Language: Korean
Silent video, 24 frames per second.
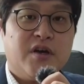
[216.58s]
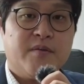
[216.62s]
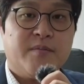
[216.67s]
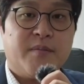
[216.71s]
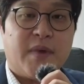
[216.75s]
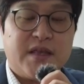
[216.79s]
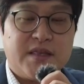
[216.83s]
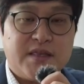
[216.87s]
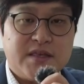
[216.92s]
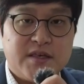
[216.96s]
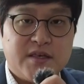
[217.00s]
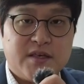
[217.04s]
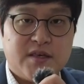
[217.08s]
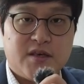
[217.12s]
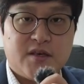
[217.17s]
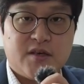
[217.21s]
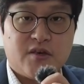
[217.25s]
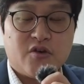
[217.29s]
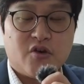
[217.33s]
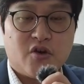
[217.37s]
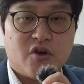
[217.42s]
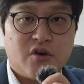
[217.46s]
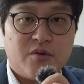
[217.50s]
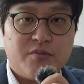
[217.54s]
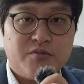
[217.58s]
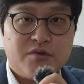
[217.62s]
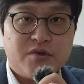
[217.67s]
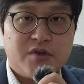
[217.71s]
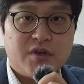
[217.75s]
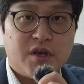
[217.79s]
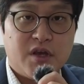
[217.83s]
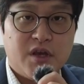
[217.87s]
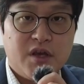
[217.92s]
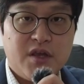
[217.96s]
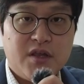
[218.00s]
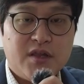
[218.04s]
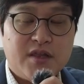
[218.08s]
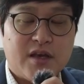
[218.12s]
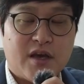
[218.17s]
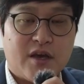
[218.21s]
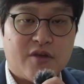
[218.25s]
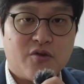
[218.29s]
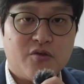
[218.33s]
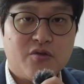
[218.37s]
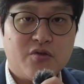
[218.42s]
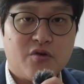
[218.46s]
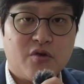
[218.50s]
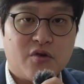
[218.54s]
마치 여러분들이
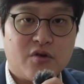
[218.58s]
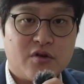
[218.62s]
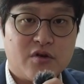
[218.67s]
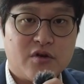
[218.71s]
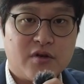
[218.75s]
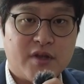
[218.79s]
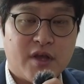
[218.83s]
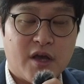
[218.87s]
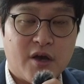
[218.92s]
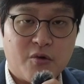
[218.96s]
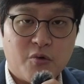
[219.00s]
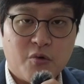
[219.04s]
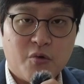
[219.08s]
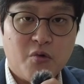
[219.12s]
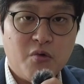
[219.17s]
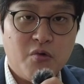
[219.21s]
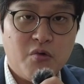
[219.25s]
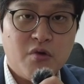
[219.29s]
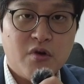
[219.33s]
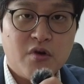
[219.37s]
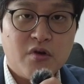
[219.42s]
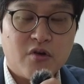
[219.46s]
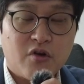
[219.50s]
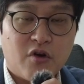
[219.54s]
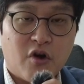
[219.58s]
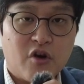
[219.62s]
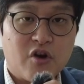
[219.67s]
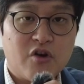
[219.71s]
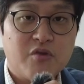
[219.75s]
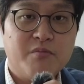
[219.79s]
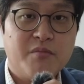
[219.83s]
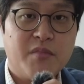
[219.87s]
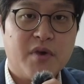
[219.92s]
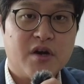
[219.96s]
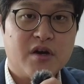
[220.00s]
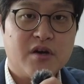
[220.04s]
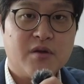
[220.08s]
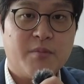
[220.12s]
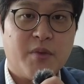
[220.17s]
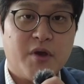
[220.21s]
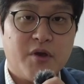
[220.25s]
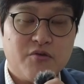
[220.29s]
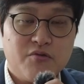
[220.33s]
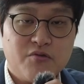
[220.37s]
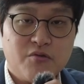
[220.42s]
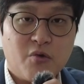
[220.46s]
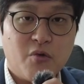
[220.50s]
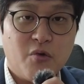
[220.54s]
자전거를 타고 걸음마를
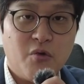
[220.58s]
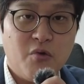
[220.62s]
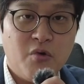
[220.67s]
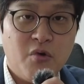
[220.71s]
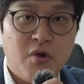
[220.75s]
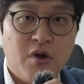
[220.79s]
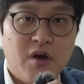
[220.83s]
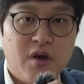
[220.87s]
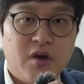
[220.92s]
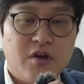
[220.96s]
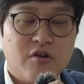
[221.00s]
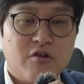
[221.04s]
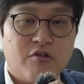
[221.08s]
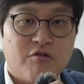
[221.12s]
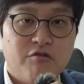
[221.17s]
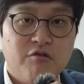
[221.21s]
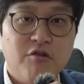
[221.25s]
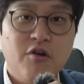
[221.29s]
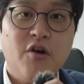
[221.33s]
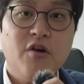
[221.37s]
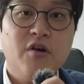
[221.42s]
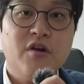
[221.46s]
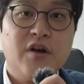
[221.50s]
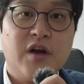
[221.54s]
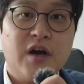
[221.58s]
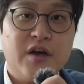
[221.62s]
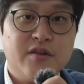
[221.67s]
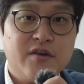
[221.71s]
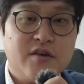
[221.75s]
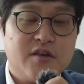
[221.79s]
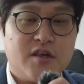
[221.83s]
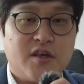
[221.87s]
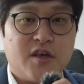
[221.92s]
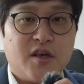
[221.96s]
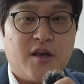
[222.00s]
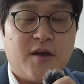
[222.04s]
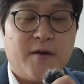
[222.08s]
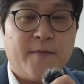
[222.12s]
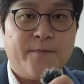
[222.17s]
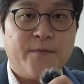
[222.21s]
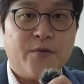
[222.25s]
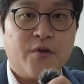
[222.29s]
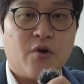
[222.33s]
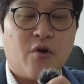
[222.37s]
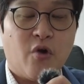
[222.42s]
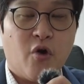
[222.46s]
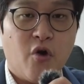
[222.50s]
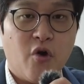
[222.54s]
배우고 수영을 하듯이
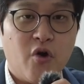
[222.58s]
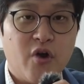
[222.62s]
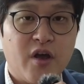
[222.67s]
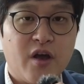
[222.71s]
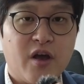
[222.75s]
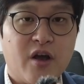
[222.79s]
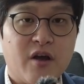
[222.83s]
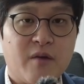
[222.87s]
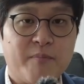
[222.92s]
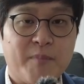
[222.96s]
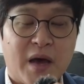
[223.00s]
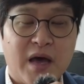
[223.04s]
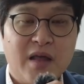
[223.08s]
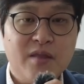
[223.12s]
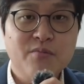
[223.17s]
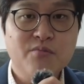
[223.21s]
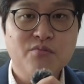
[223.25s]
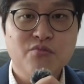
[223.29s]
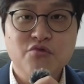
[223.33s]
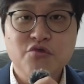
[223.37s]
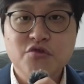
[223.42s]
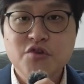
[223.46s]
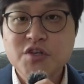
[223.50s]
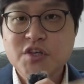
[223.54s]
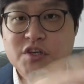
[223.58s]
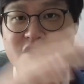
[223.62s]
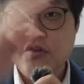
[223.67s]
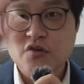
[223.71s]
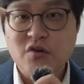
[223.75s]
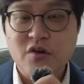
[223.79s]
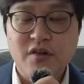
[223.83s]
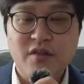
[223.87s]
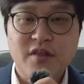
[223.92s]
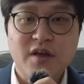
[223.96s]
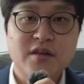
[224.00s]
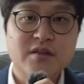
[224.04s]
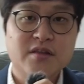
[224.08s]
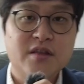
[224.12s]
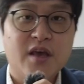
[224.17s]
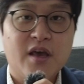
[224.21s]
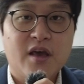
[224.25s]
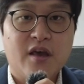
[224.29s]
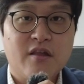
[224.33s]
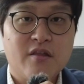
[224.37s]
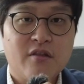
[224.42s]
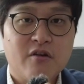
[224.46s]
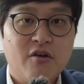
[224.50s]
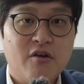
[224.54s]
거의 반무의식적인
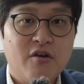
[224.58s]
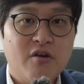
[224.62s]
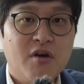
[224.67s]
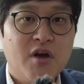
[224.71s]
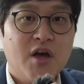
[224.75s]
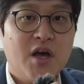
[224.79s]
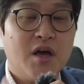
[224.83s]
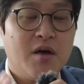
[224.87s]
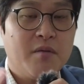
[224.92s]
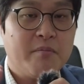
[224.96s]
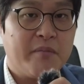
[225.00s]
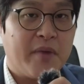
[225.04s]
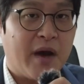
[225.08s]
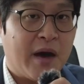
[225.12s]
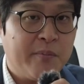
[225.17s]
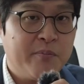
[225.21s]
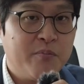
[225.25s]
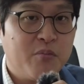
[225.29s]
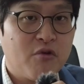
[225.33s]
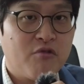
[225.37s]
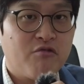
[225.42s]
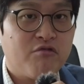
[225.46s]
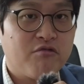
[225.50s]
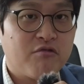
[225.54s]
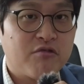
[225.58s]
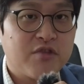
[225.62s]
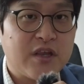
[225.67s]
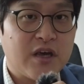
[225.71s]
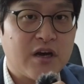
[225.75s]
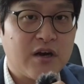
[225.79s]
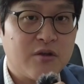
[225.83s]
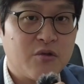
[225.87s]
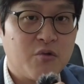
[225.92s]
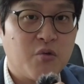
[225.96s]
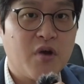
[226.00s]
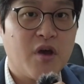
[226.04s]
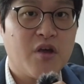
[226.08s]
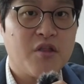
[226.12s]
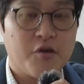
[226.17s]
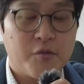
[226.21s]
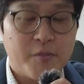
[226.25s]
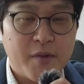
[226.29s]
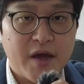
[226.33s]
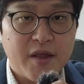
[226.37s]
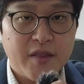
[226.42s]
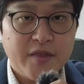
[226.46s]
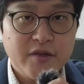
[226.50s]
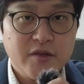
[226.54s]
상태에서 반복 숙달을
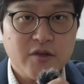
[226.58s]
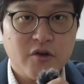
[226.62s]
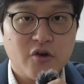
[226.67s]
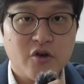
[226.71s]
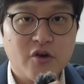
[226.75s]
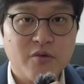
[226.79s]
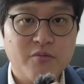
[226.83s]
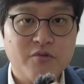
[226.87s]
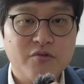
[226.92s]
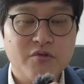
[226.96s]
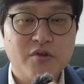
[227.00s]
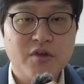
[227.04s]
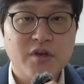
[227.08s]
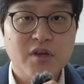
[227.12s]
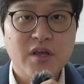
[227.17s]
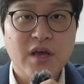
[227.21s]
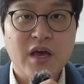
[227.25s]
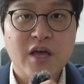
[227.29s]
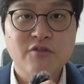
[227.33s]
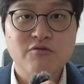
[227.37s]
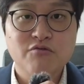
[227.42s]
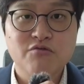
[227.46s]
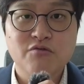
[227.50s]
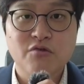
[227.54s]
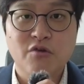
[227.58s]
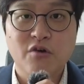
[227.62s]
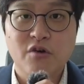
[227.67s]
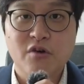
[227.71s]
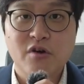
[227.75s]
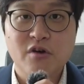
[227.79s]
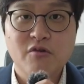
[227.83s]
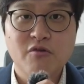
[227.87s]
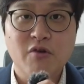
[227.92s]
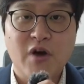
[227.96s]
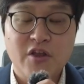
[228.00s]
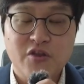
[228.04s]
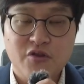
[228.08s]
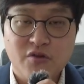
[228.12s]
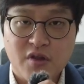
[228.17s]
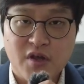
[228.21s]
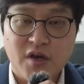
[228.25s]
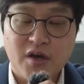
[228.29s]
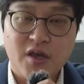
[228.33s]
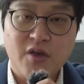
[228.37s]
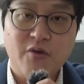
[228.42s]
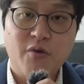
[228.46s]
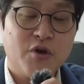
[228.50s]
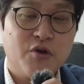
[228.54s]
통해서만 여러분들이 한국어를
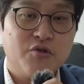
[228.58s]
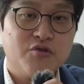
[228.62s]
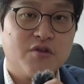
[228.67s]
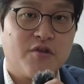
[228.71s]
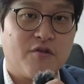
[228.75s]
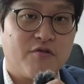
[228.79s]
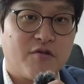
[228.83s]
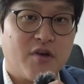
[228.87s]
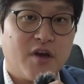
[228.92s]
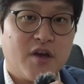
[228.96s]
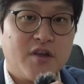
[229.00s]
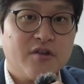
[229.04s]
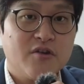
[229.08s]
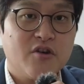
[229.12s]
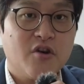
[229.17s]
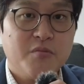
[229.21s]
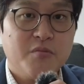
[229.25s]
완전하게 배우실 수가 있는